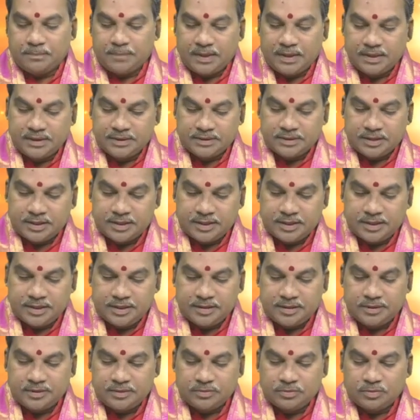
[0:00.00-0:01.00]
మళ్ళీ తిరిగి
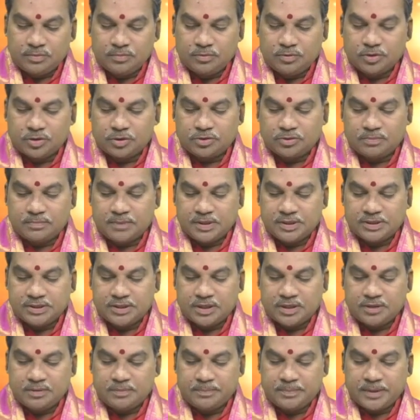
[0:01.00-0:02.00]
దుర్ముహూర్తం
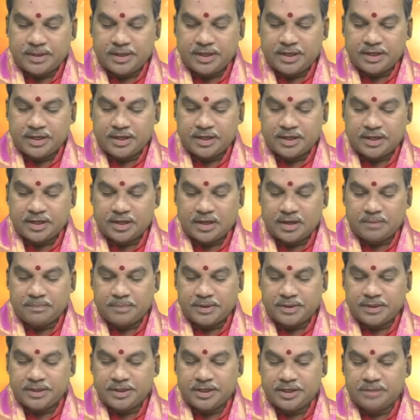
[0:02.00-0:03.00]
మధ్యాహ్నం పన్నెండు గంటల
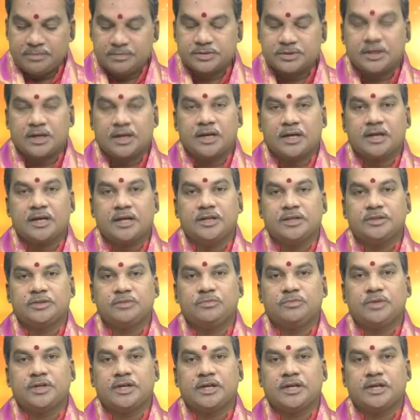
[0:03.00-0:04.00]
పదిహేను నిమిషాలగా
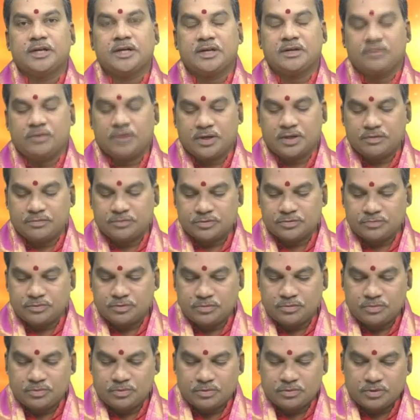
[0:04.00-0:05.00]
అయితే ఒంటి గంట ఒక్క నిమిషం
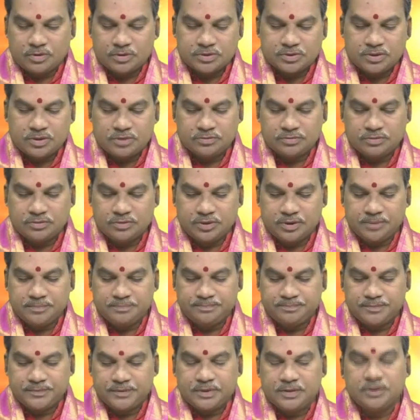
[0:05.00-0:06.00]
వరకు కూడా కొనసాగుతుంది
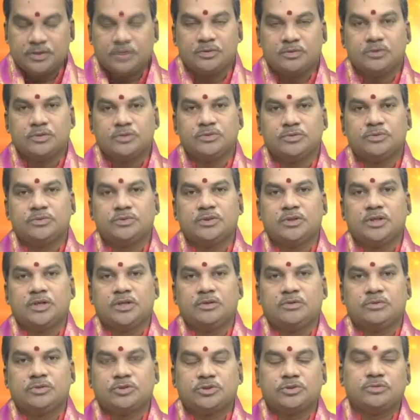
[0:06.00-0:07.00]
ఈరోజు
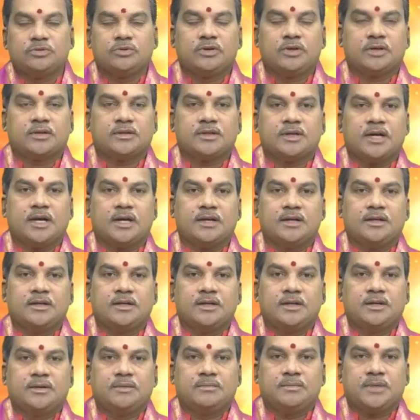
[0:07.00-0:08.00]
ఉష్ణోగ్రత
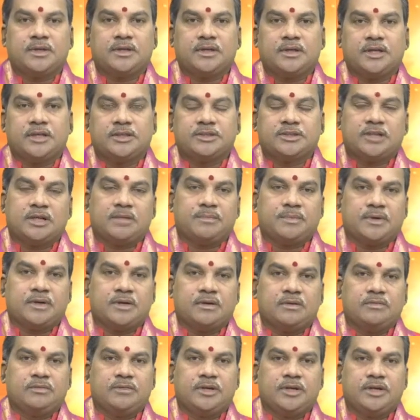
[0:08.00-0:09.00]
మరి
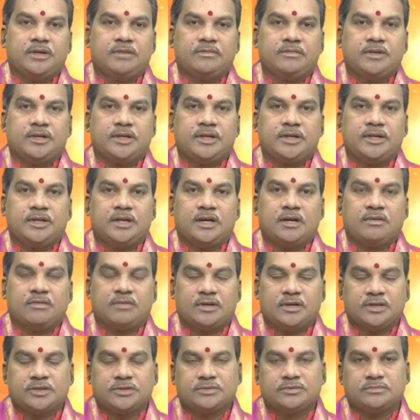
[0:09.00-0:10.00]
అత్యల్పంగా ఉండేటువంటి
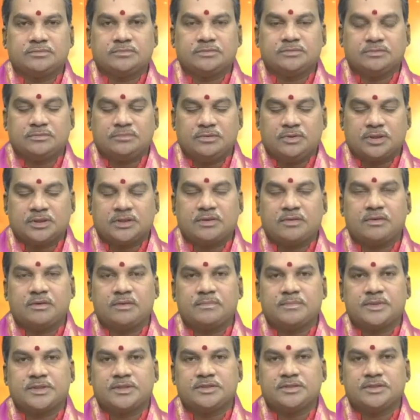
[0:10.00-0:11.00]
అవకాశం
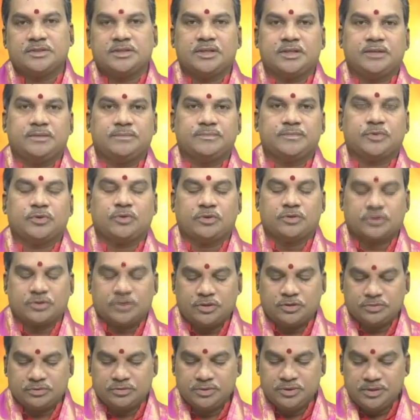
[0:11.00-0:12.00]
వాతావరణ పరిస్థితి
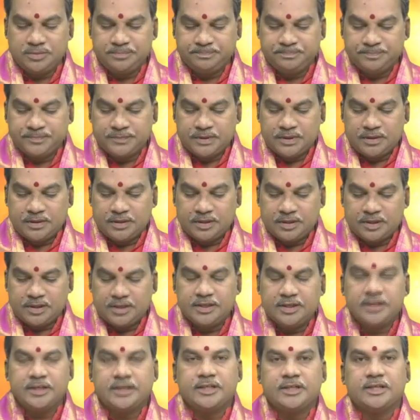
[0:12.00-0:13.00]
కొనసాగుతుంది ఇక
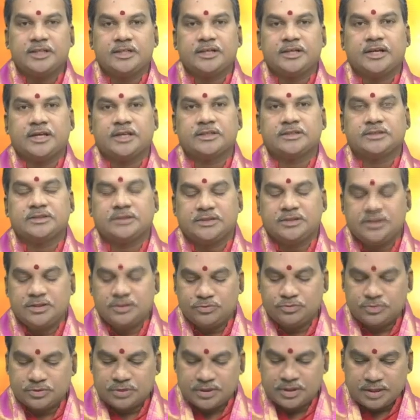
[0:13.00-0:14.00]
నేటి
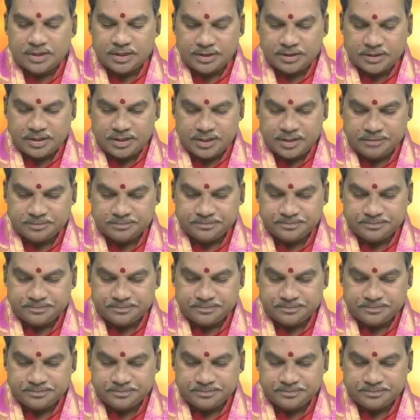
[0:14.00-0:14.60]
గ్రహస్థితిని చూసినట్టయితే